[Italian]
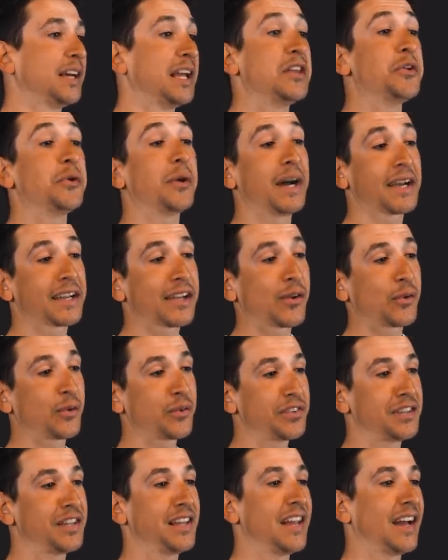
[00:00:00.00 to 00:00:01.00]
e gli ho anche
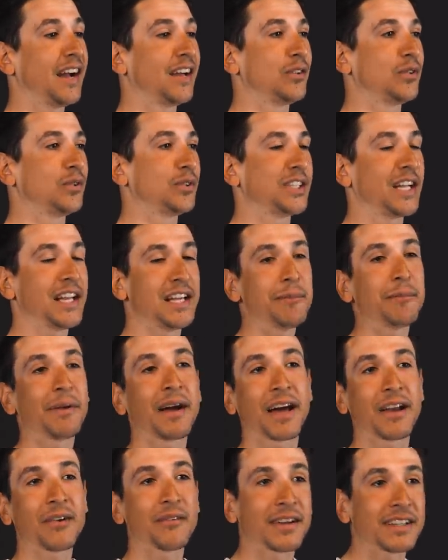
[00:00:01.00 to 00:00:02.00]
consigliato scegli
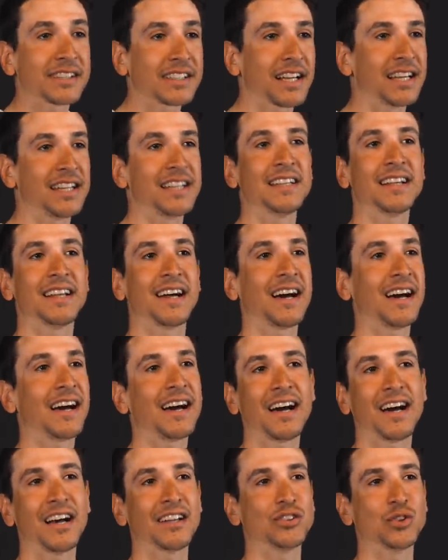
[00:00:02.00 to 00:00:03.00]
magari una
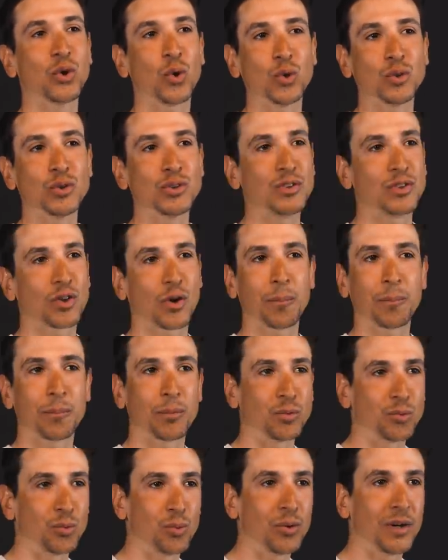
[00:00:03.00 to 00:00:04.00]
salita non
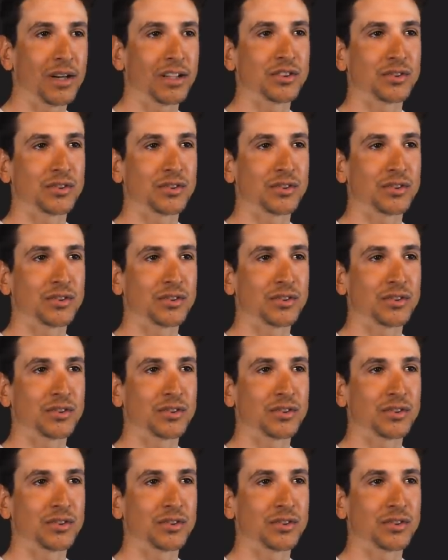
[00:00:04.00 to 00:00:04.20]
troppo dura,